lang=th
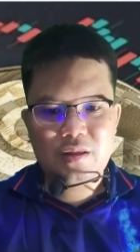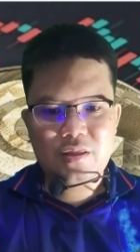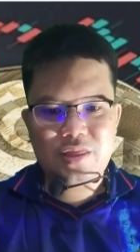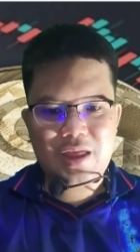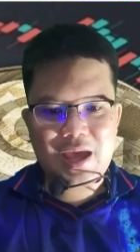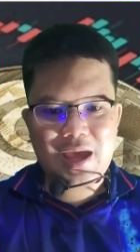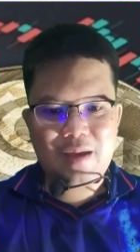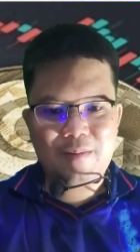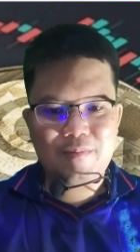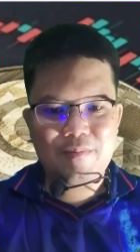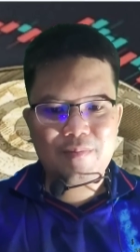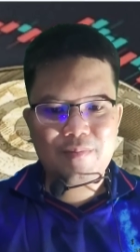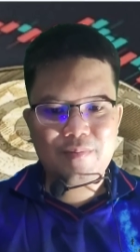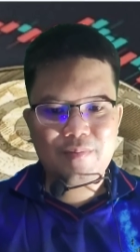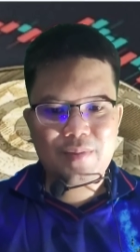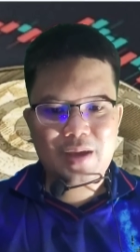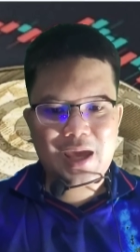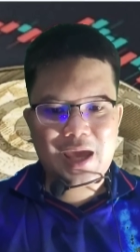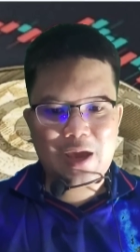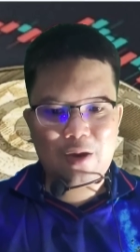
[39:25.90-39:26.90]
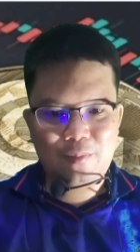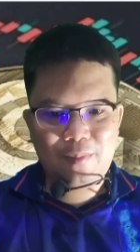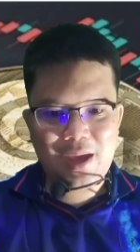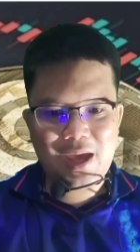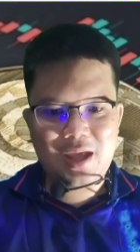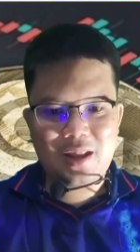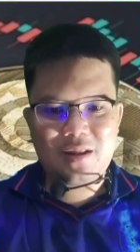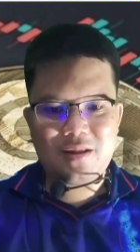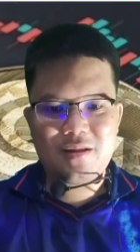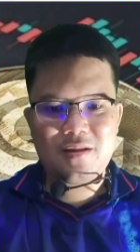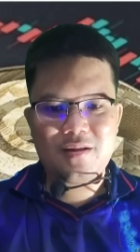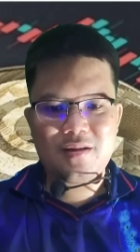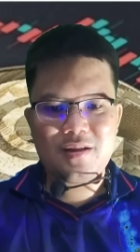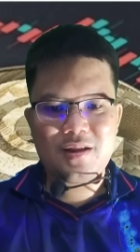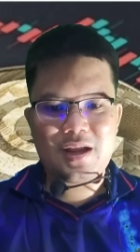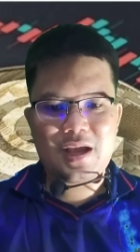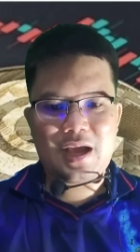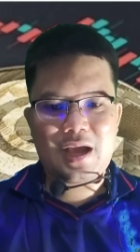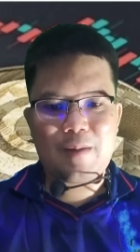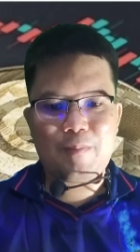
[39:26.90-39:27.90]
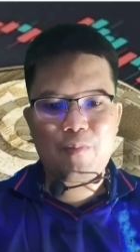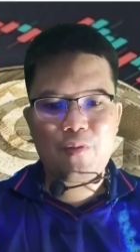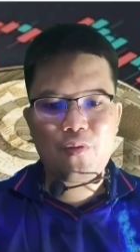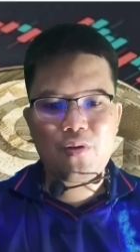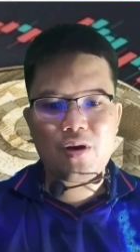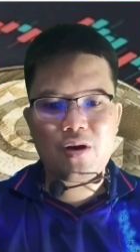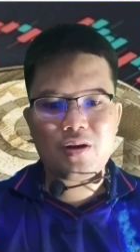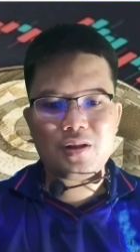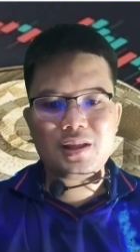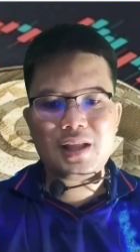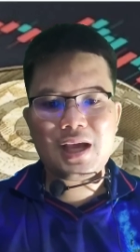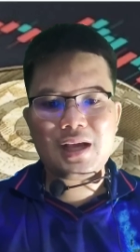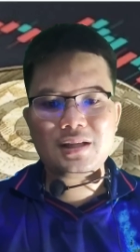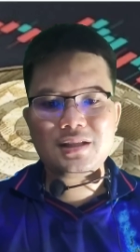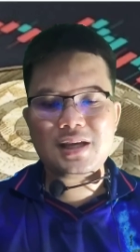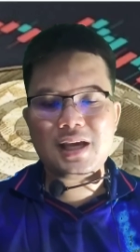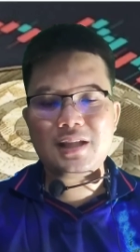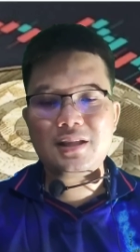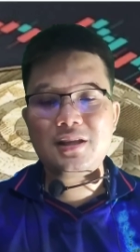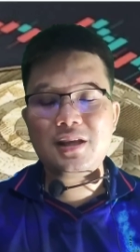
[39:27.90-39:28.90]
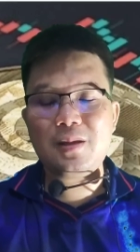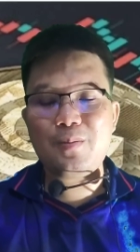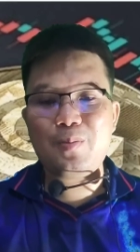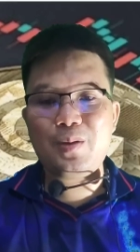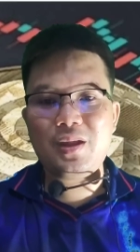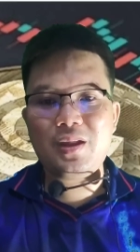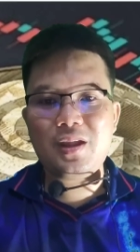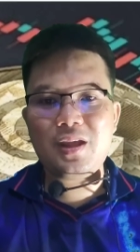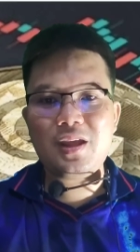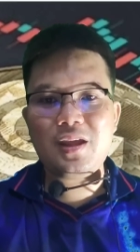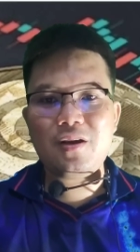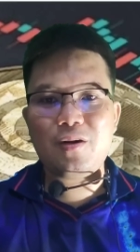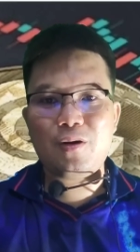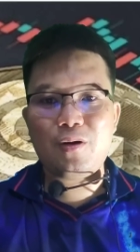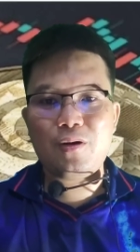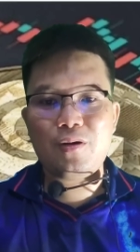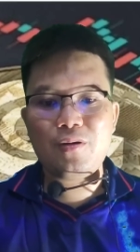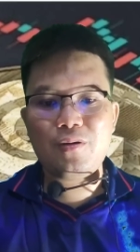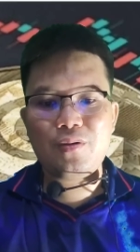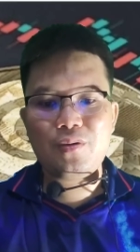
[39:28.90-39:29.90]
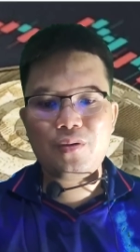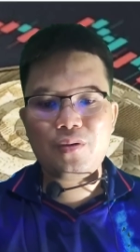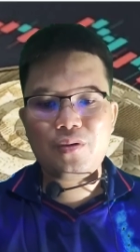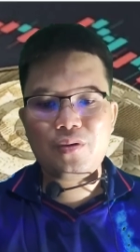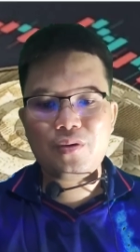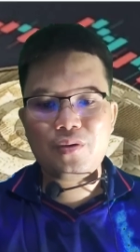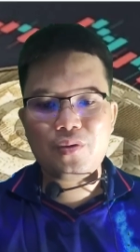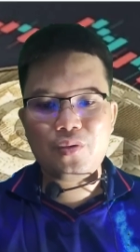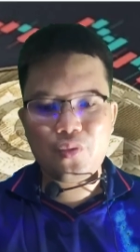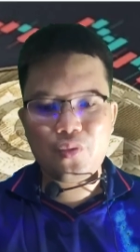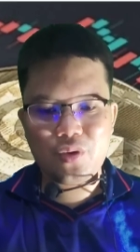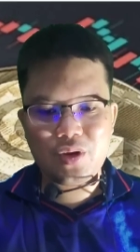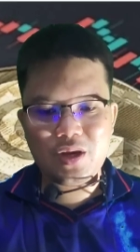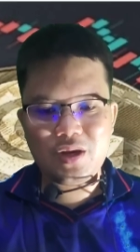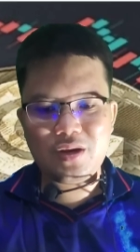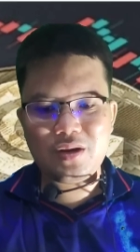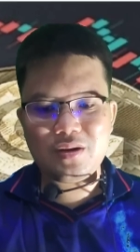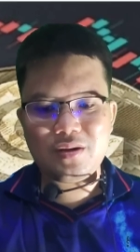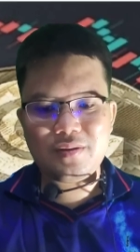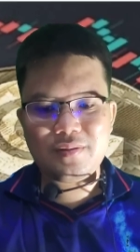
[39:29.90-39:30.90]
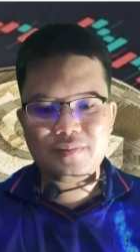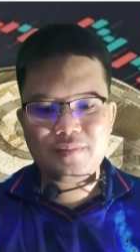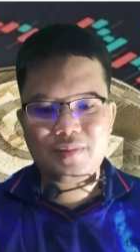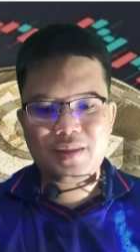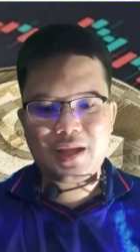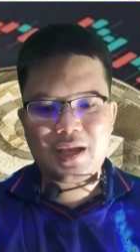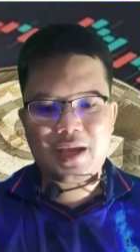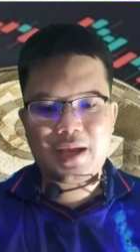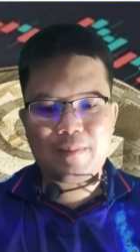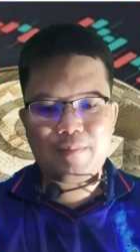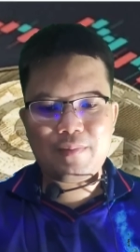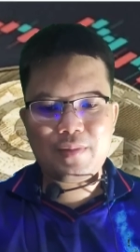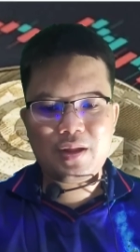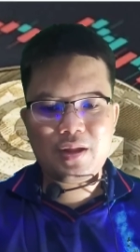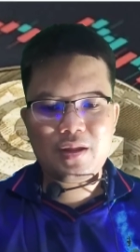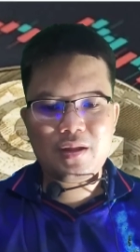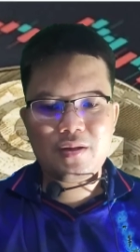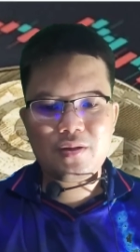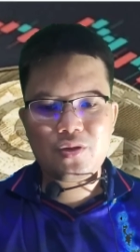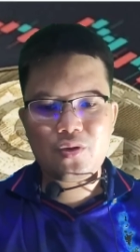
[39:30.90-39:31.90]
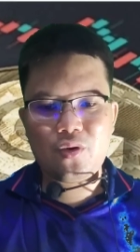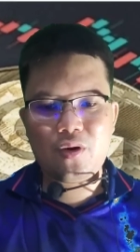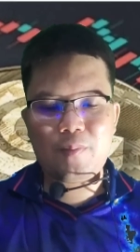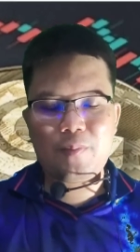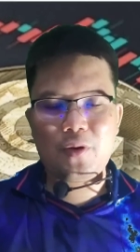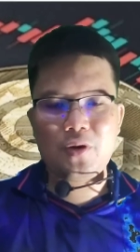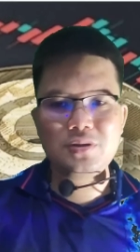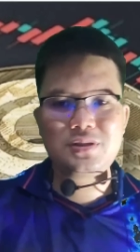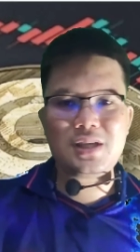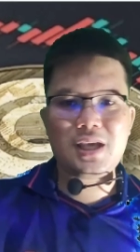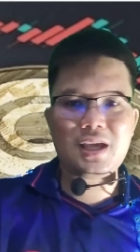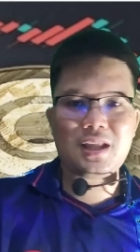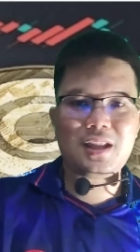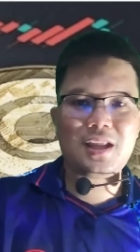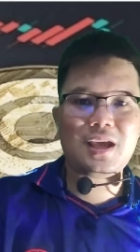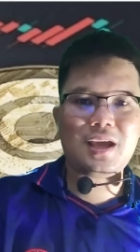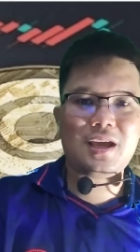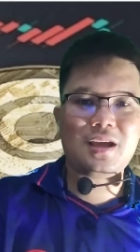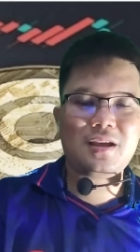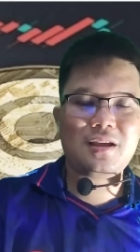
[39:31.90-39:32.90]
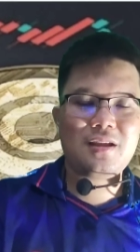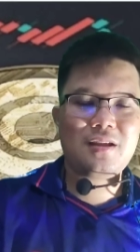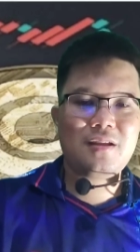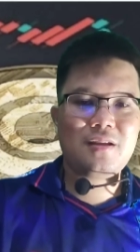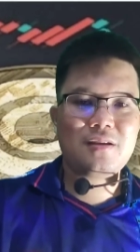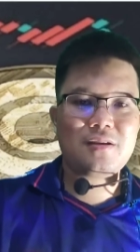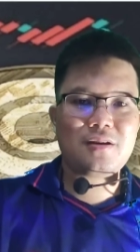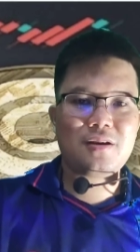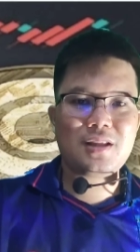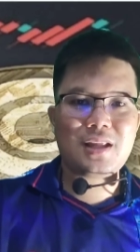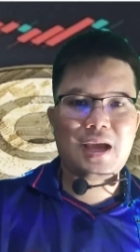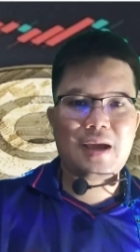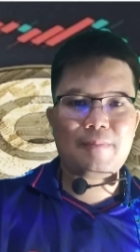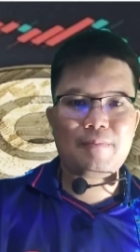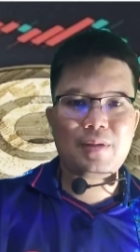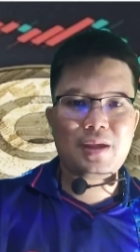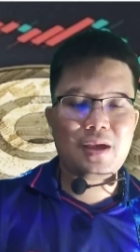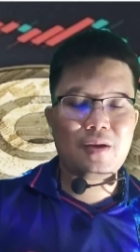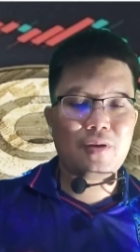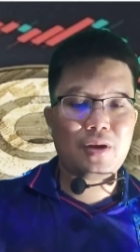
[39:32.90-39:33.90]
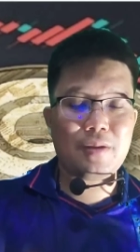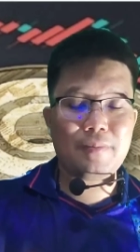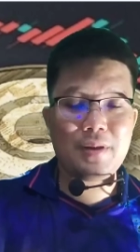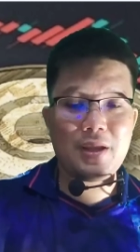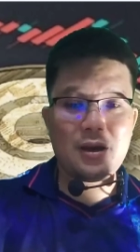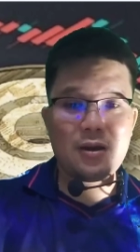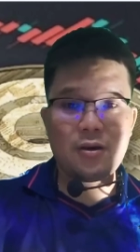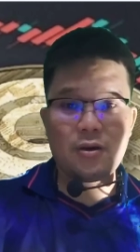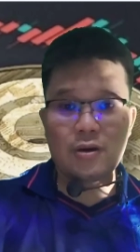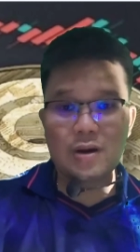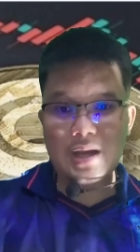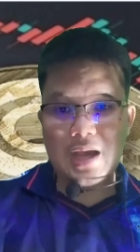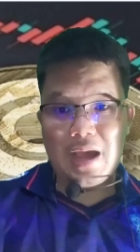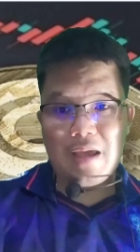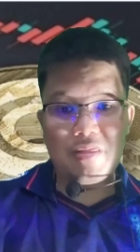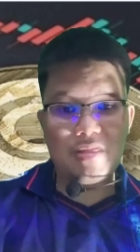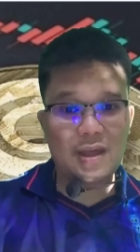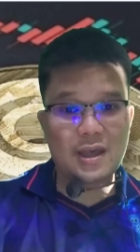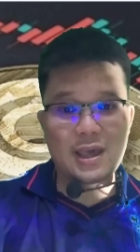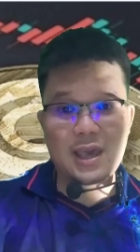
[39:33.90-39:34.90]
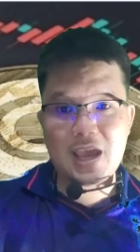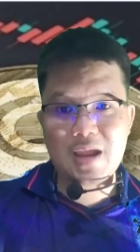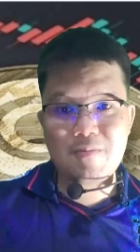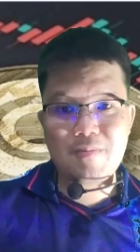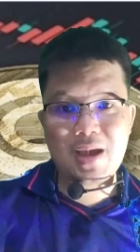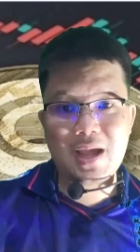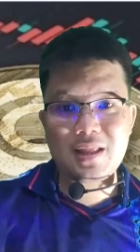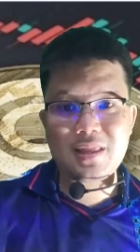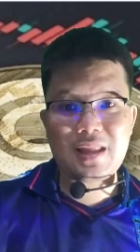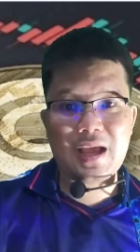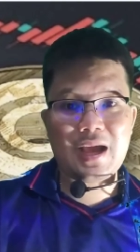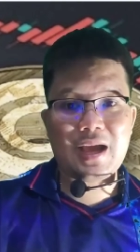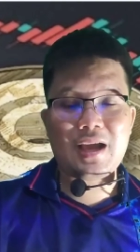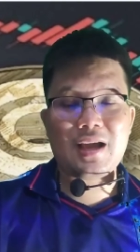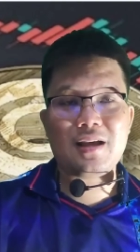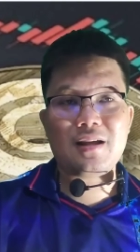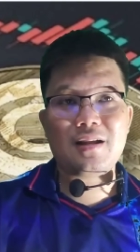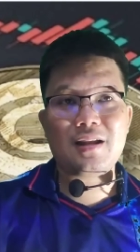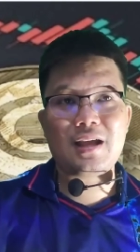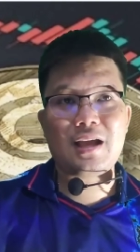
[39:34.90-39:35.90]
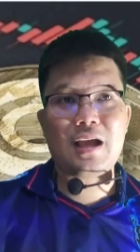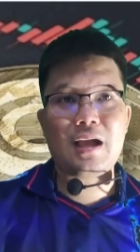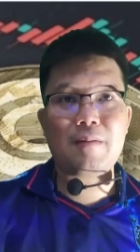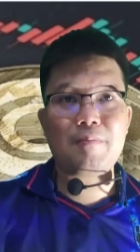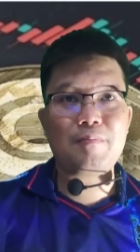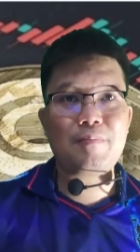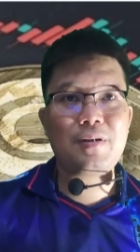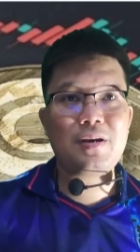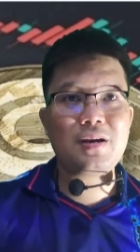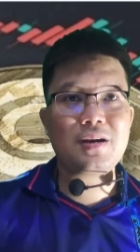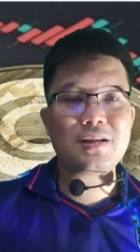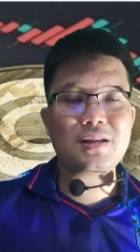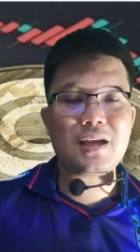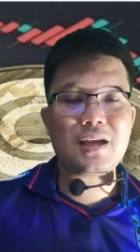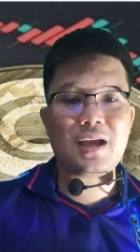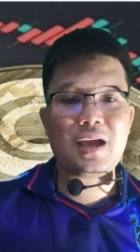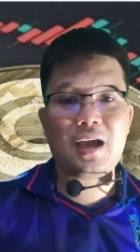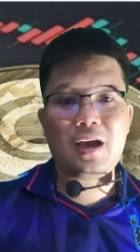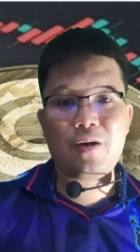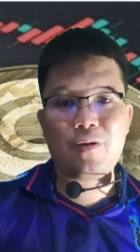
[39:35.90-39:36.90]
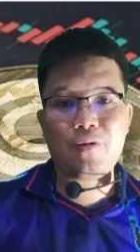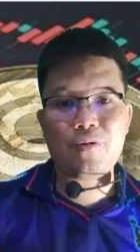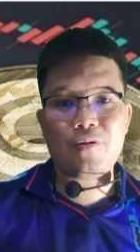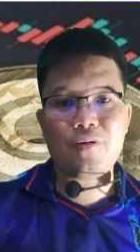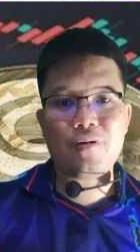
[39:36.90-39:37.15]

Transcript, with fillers: แซมแอลแมนนะครับผู้ก่อตั้ง แชท จี พี ที ของ Google นะครับตัวโปรเจกต์เนี่ยก็ทำเกี่ยวกับเรื่องของการสแกนม่านตานะครับเพื่อจะเข้า